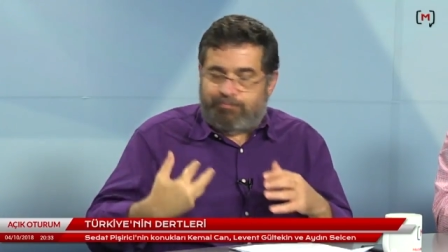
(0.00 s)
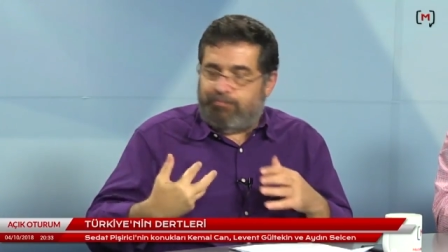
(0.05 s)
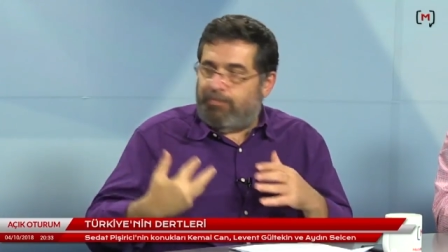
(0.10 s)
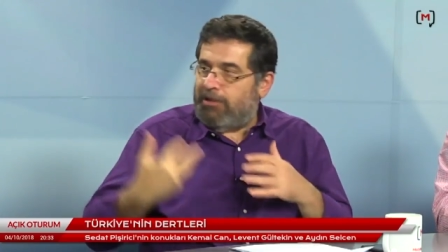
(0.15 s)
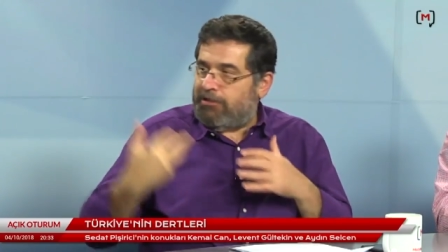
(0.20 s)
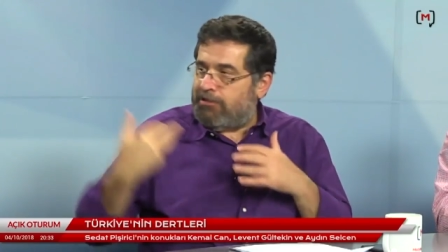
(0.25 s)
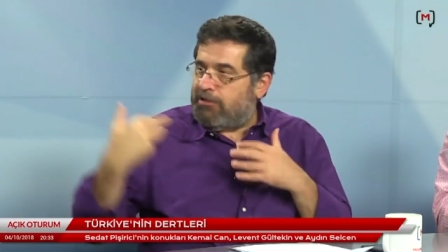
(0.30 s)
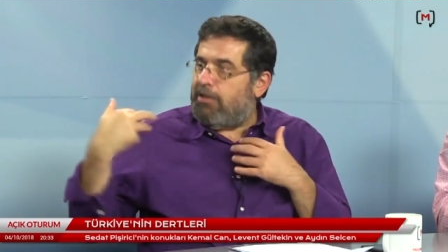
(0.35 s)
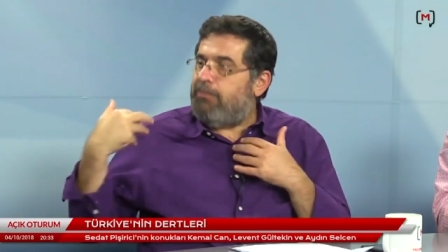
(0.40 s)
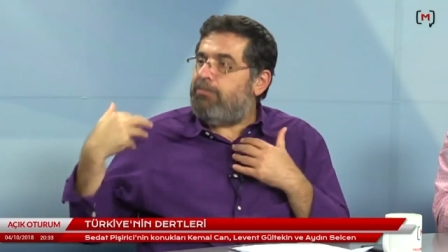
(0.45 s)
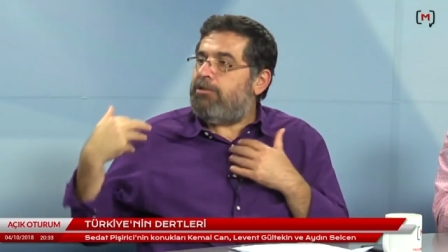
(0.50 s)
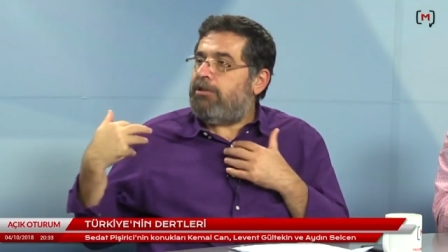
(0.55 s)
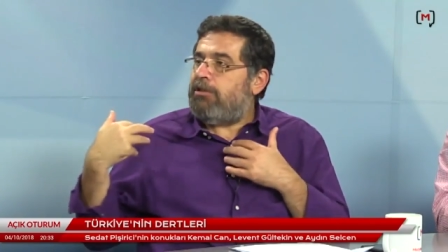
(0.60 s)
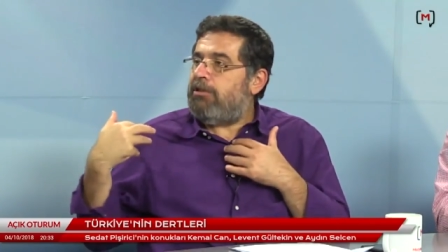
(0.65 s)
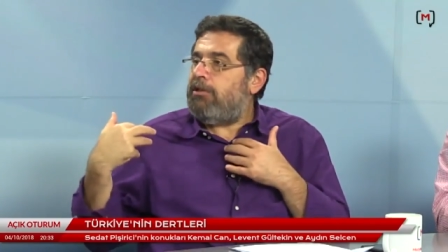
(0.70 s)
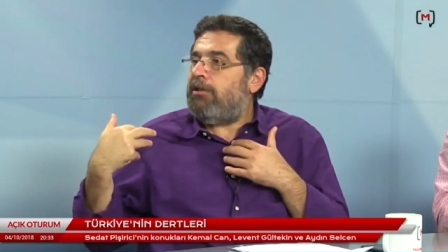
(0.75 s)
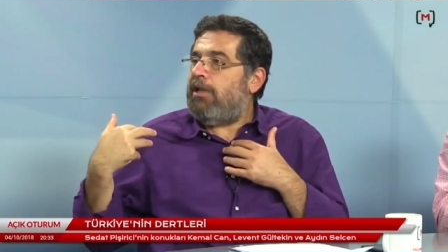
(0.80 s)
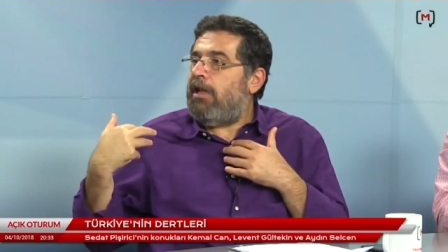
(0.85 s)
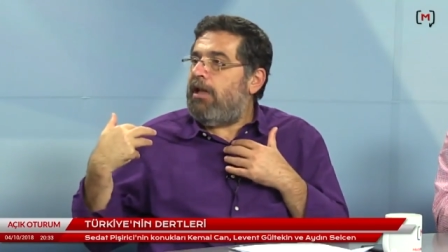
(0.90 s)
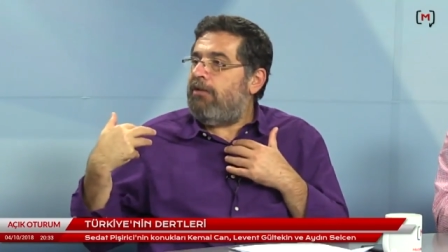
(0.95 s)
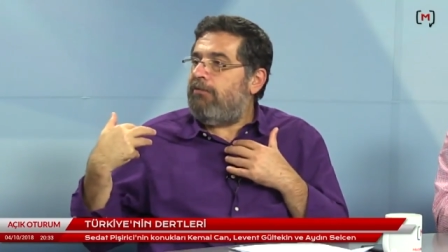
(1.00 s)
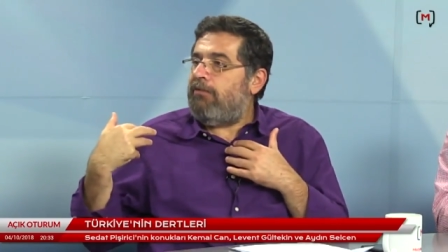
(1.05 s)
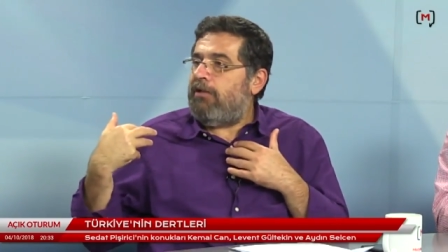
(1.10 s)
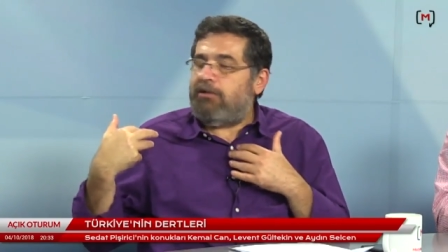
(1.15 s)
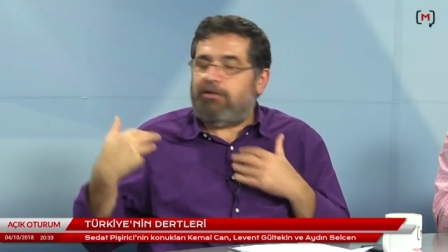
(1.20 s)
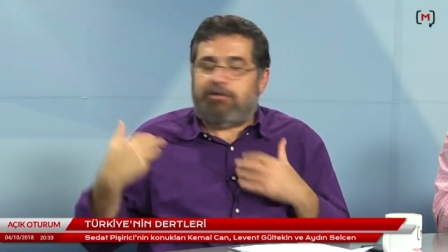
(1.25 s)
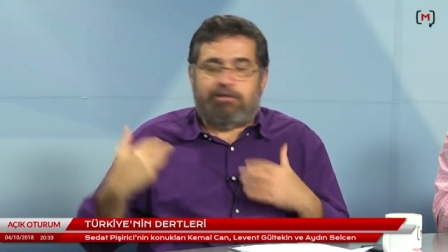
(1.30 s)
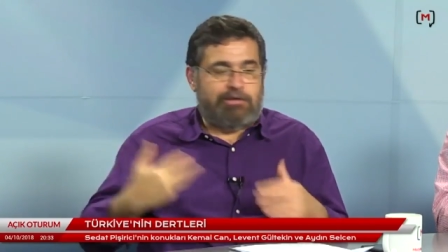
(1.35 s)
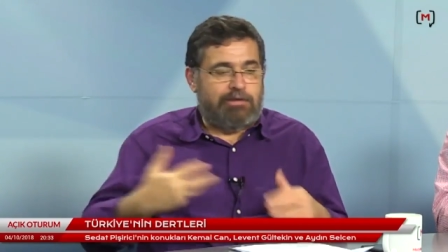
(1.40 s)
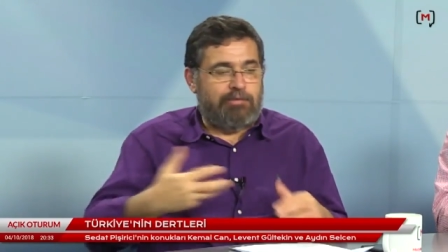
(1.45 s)
başka bir şeyler
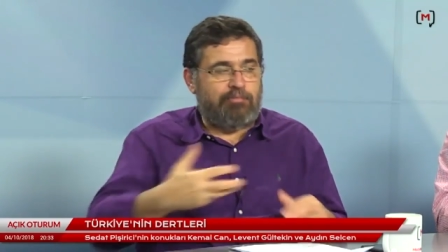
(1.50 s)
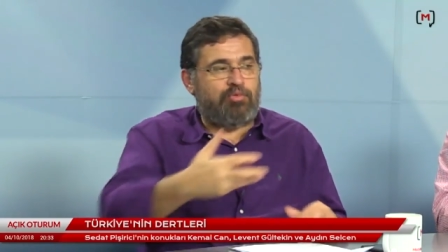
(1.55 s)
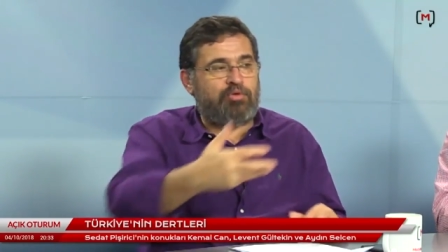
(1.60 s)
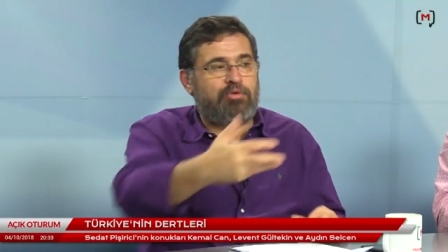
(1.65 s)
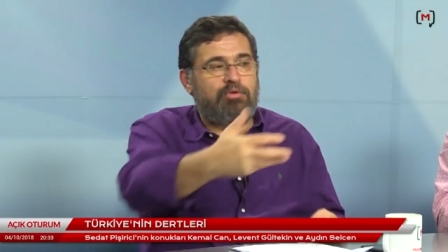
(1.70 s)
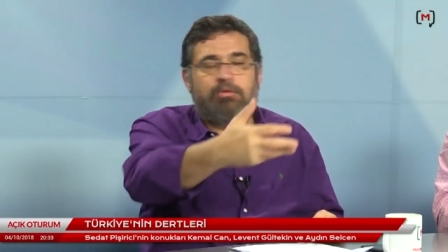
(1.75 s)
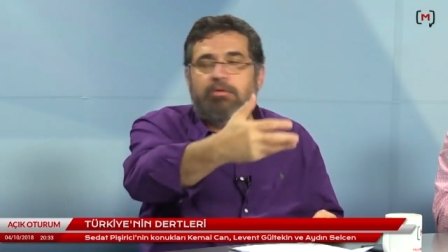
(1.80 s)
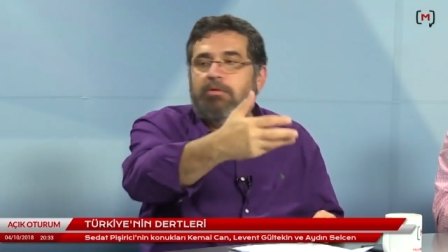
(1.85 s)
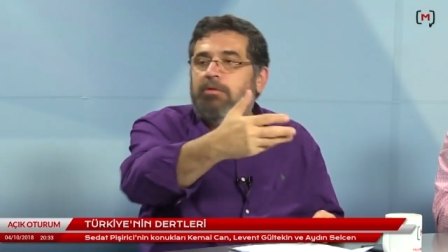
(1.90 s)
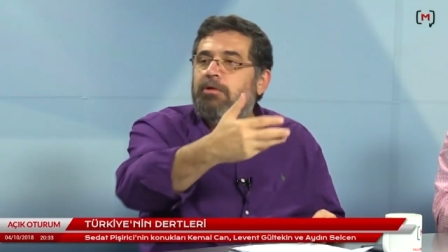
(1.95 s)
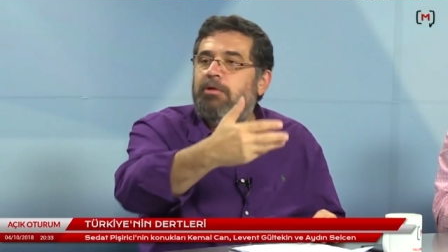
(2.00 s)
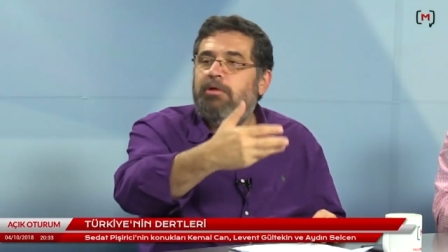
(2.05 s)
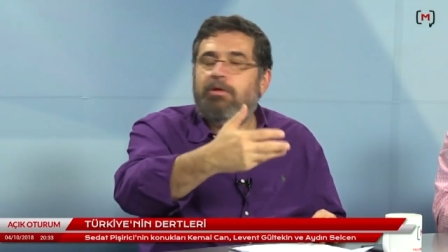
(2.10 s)
var. İşte bugün